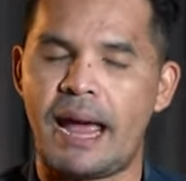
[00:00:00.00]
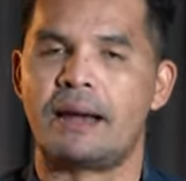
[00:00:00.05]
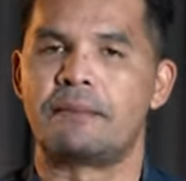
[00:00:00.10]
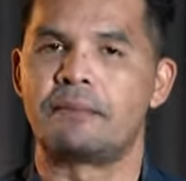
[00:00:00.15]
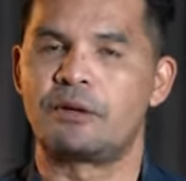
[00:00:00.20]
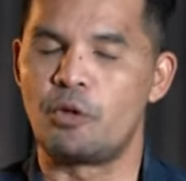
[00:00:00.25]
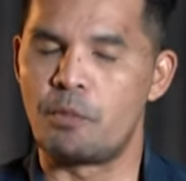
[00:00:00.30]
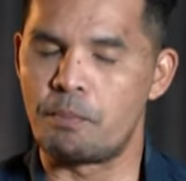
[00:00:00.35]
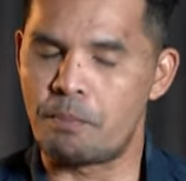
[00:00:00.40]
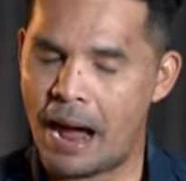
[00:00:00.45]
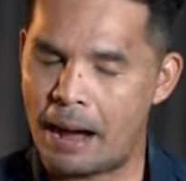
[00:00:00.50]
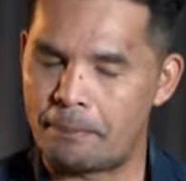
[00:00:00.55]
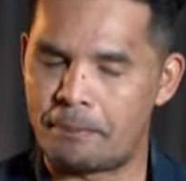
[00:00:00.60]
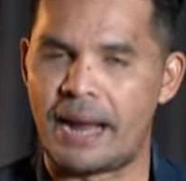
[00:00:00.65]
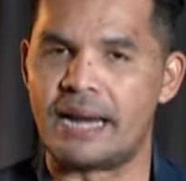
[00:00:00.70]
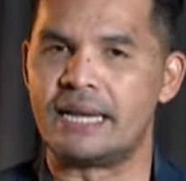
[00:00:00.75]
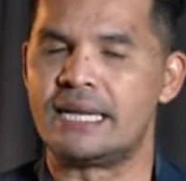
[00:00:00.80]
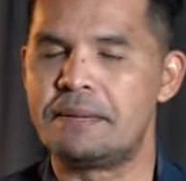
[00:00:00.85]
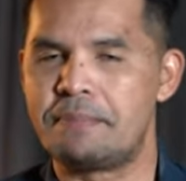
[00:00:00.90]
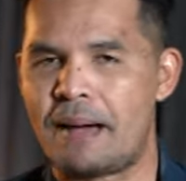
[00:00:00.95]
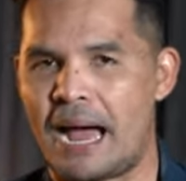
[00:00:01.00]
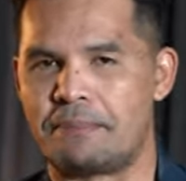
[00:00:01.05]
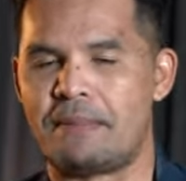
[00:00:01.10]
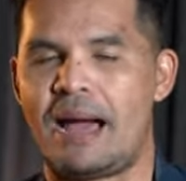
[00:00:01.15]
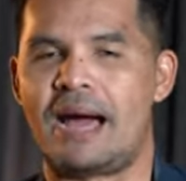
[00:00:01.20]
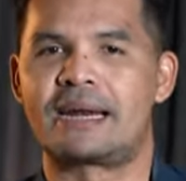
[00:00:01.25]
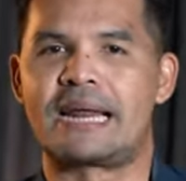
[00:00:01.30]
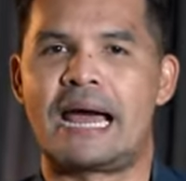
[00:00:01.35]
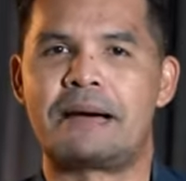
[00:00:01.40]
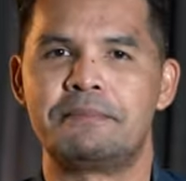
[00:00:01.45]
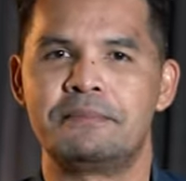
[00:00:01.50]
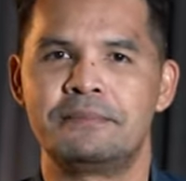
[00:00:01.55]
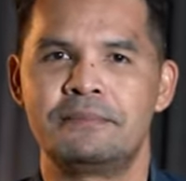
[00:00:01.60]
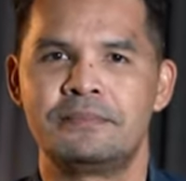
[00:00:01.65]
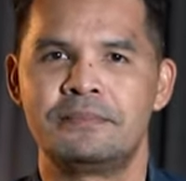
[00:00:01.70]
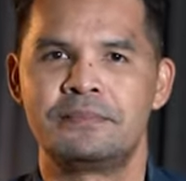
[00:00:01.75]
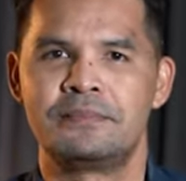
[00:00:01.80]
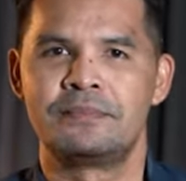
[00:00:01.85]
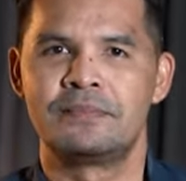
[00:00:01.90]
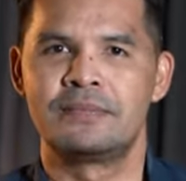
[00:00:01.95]
8กุมภาพันธ์ที่ผ่านมาครับ
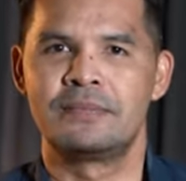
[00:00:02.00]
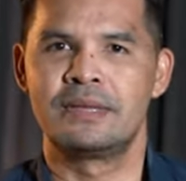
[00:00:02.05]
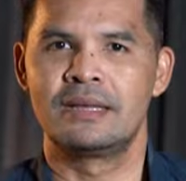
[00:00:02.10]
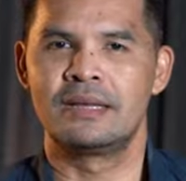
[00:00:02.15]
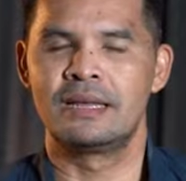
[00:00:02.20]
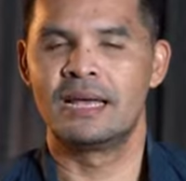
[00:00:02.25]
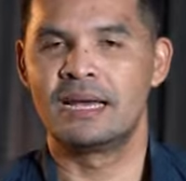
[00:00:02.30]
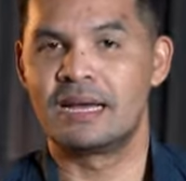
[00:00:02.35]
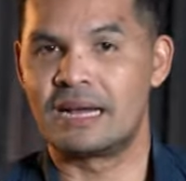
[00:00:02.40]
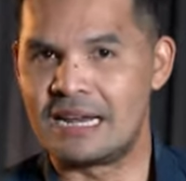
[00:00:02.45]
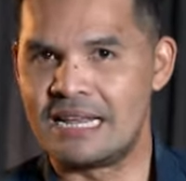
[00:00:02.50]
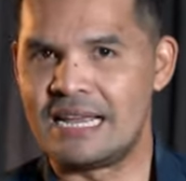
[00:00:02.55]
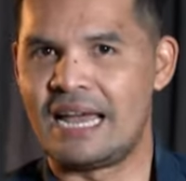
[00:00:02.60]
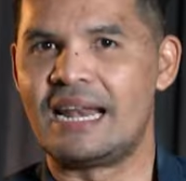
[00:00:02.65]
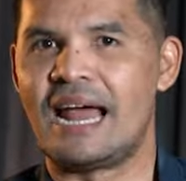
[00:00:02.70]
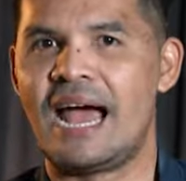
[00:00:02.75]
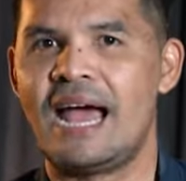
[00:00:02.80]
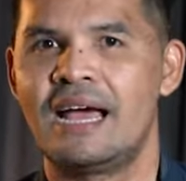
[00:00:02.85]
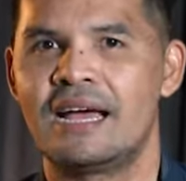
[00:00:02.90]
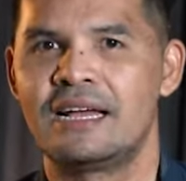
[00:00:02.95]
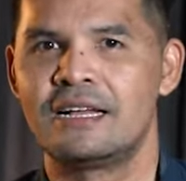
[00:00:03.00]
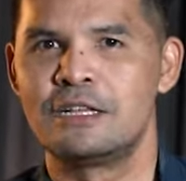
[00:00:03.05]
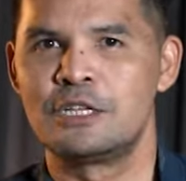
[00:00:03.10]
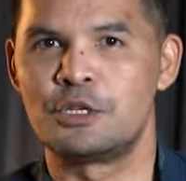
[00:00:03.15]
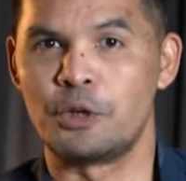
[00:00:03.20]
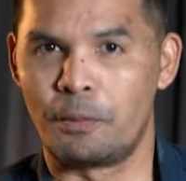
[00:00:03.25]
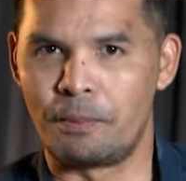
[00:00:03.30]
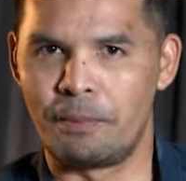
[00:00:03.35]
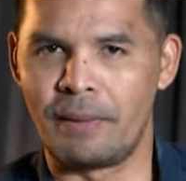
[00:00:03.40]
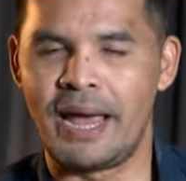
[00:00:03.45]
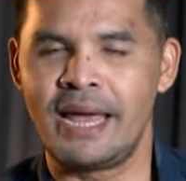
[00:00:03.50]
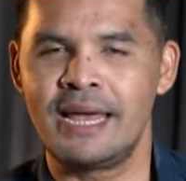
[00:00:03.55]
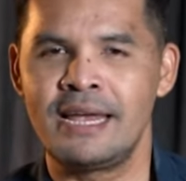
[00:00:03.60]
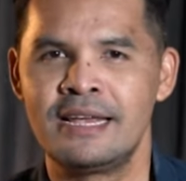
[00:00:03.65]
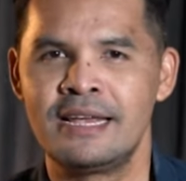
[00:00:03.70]
เคลียร์นะ จบไหม